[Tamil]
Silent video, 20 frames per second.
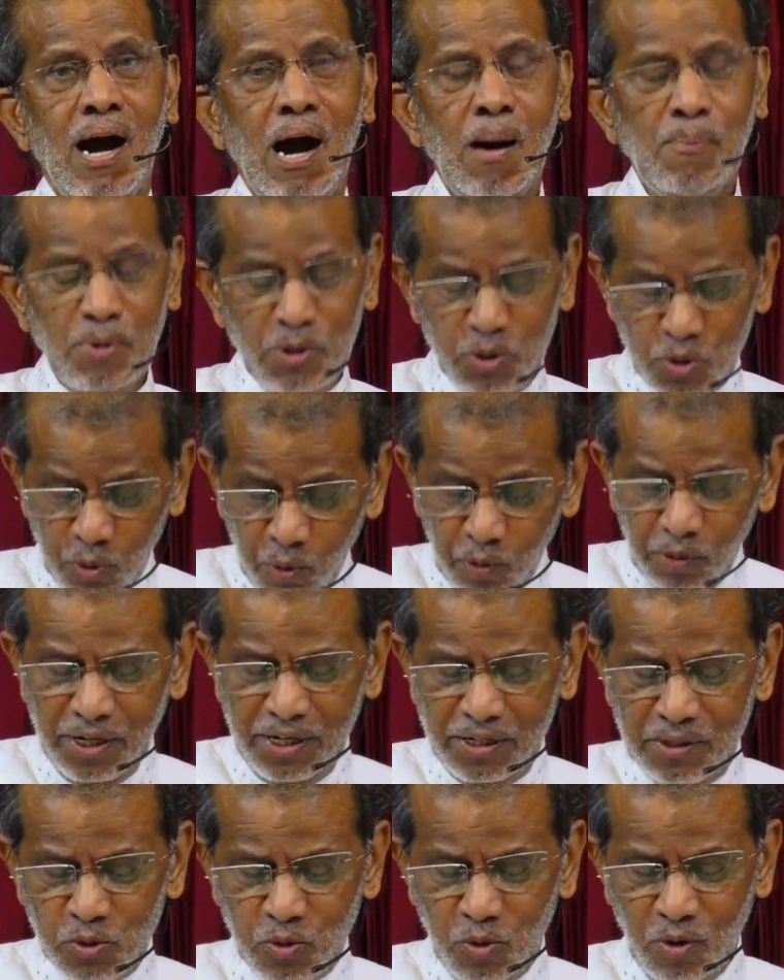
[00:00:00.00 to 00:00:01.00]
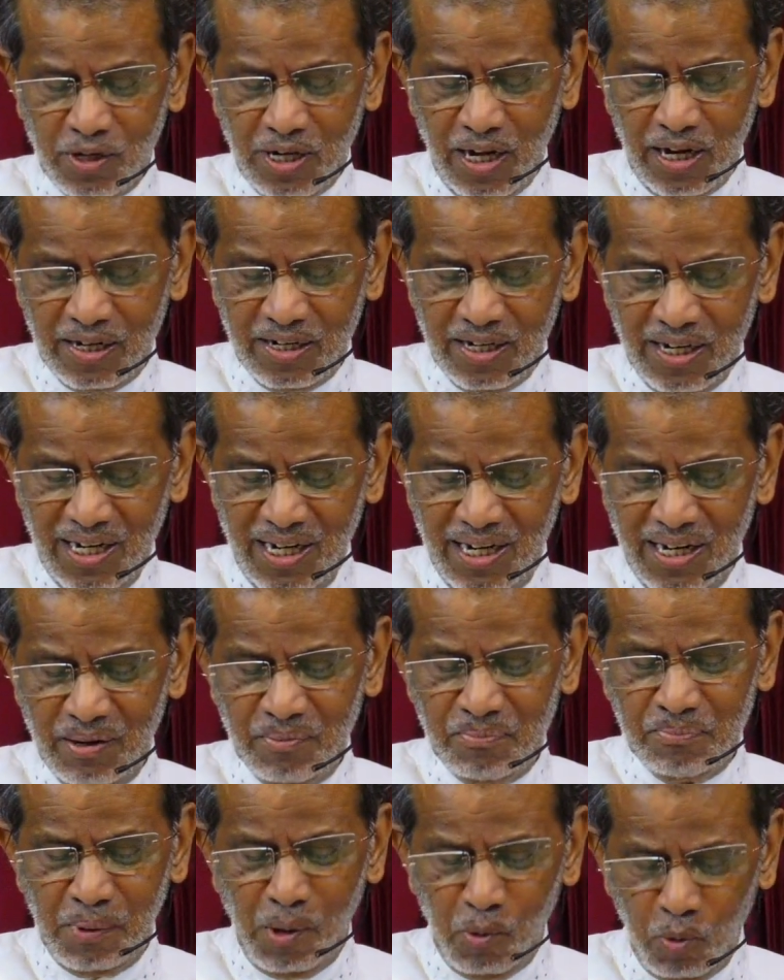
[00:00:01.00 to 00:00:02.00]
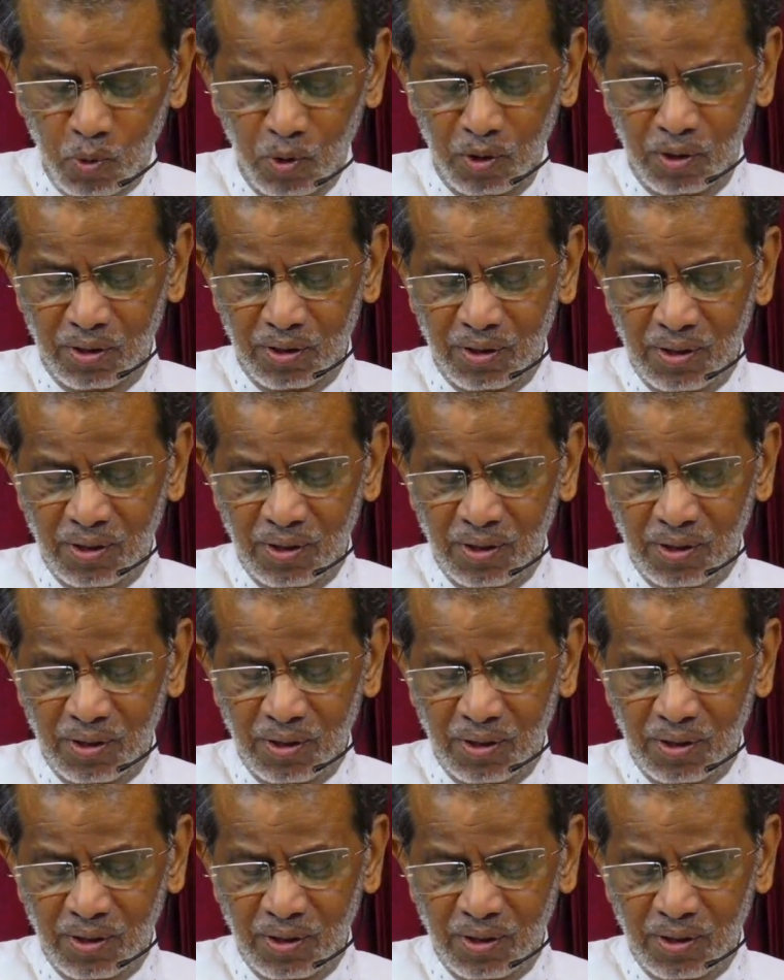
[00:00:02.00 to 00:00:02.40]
அப்படி சொல்லிட்டு சொல்றாரு பவுல்